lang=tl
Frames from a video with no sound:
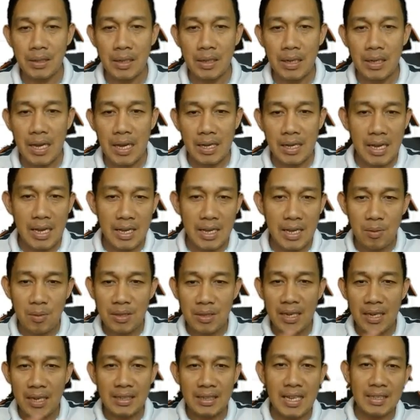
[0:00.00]
Ang gagawin na
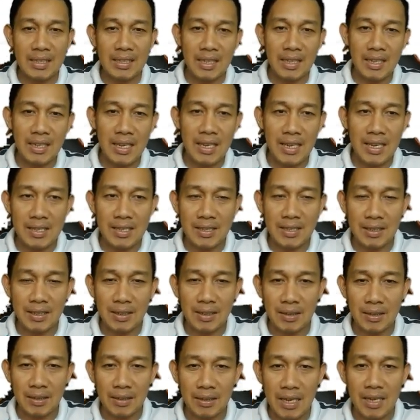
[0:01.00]
lang natin is
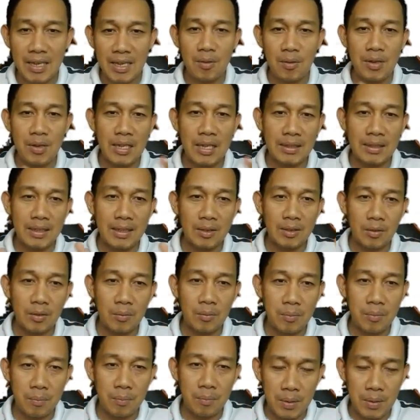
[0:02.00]
gagawin natin tong
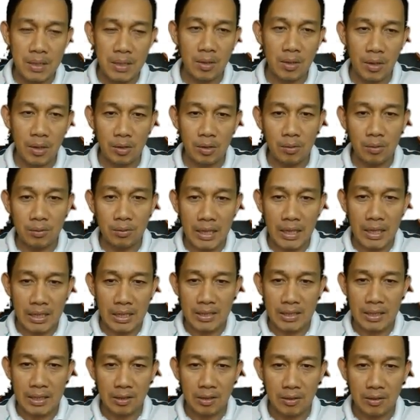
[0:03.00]
video, itong text
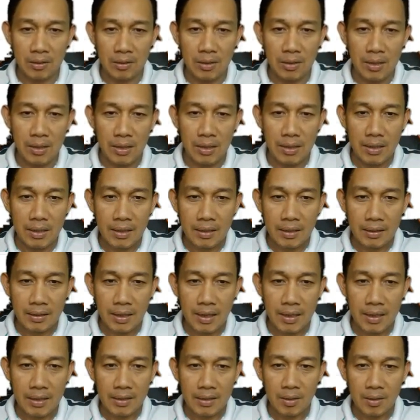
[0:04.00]
na to.
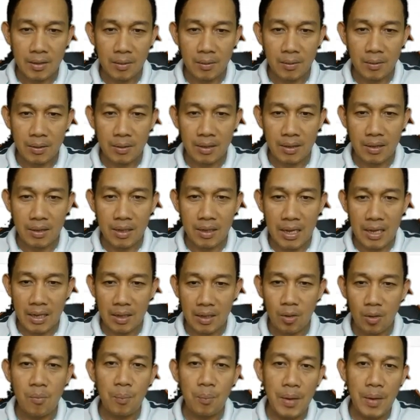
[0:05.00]
Okay? So, ang
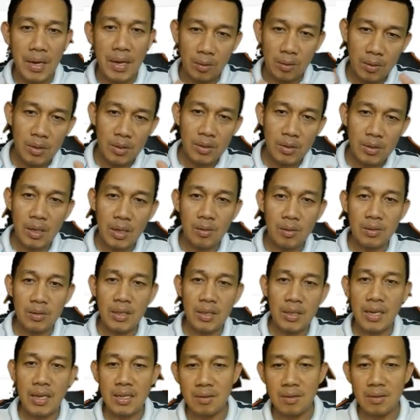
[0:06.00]
kumpleto 'yung sagot niya,
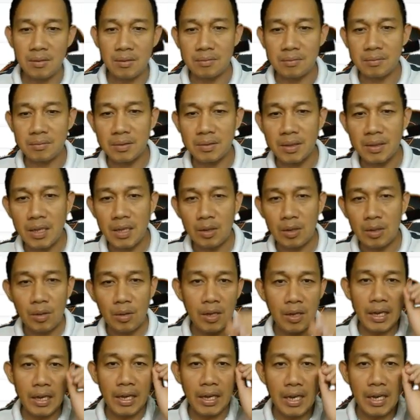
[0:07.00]
guys, oh. Ito na
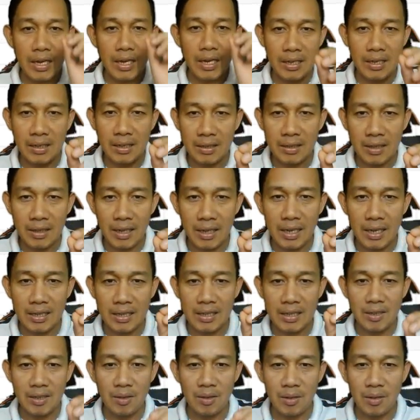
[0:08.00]
'yung AI. Nakikita
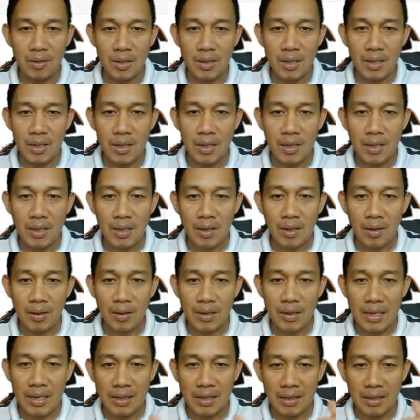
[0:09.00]
niyo? Okay,
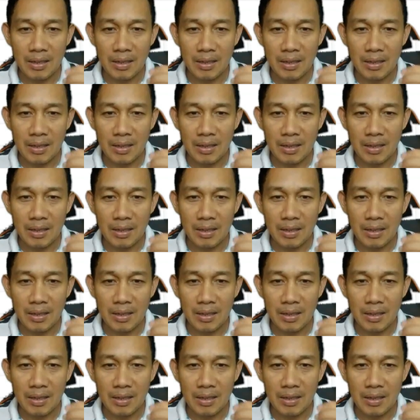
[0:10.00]
nag